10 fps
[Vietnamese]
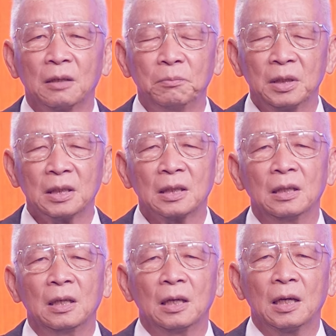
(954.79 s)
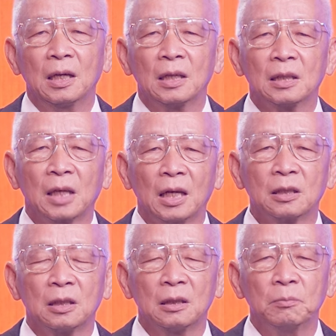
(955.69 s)
không biết à, kẻ
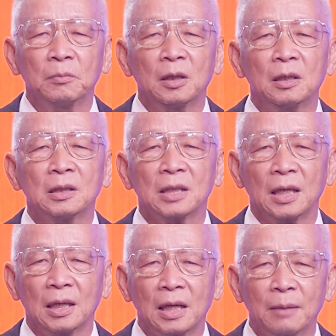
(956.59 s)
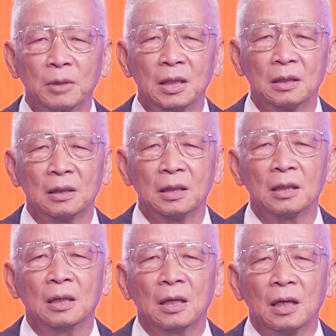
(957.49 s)
trộm nó sẽ làm gì
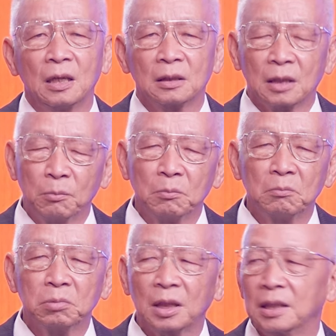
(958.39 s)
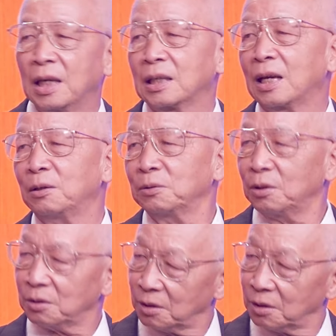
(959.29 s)
à, trong thời gian nào do